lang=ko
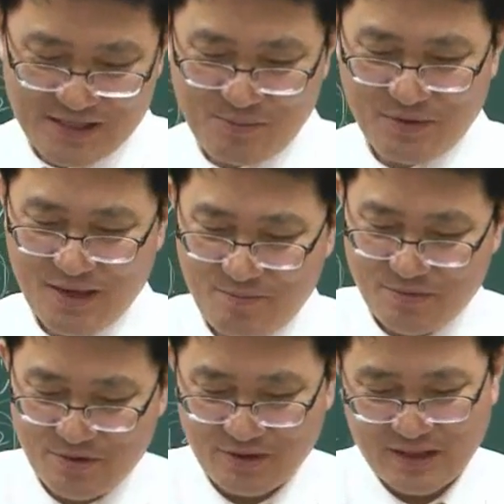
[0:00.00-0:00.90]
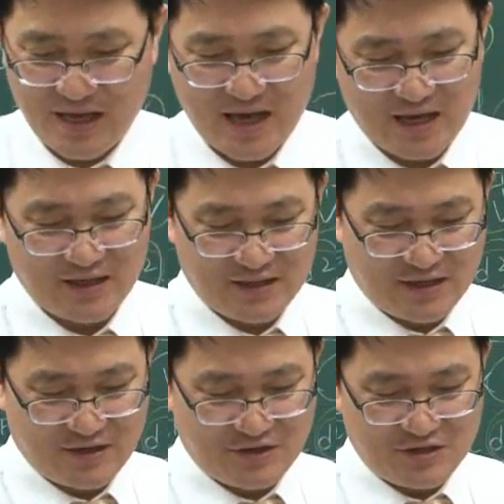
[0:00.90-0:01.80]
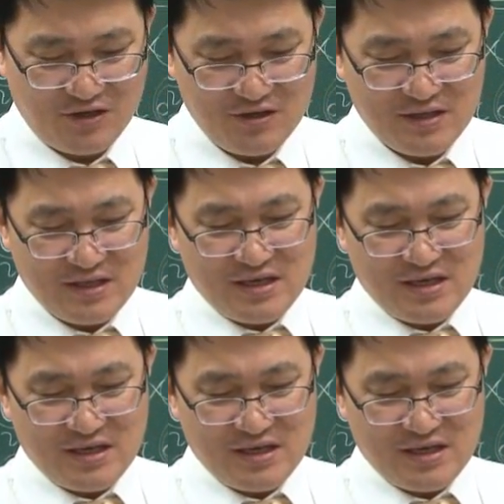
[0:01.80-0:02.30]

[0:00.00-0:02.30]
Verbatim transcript: 쉽게 풀었다. 이렇게 되는 거죠.